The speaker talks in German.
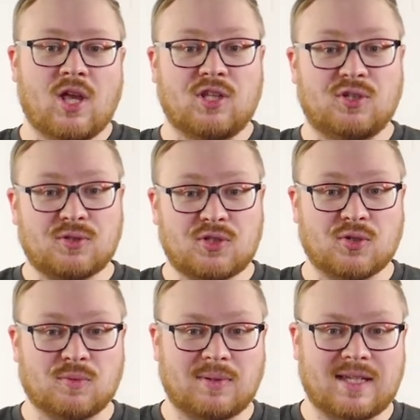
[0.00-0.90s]

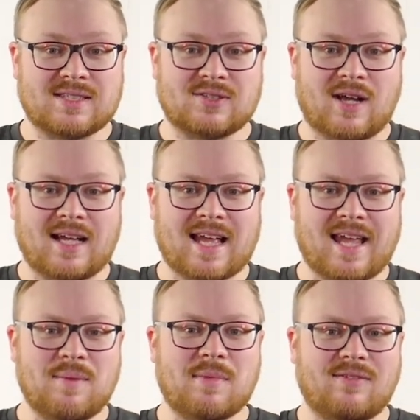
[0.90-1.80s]
YouTube ist zu
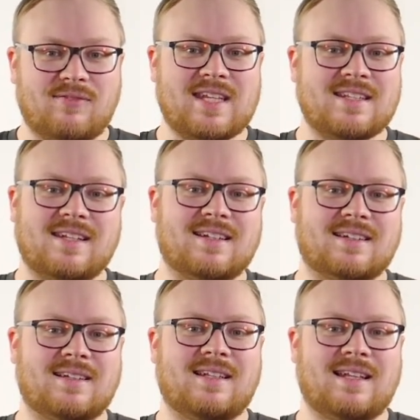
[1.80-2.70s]
einer immer
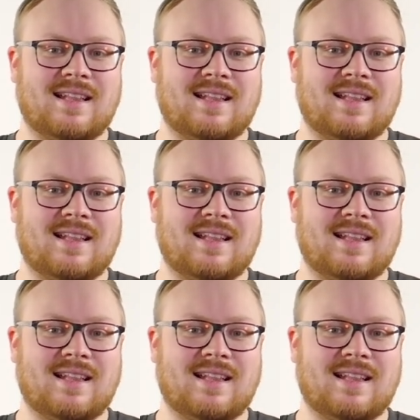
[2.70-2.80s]
wichtigeren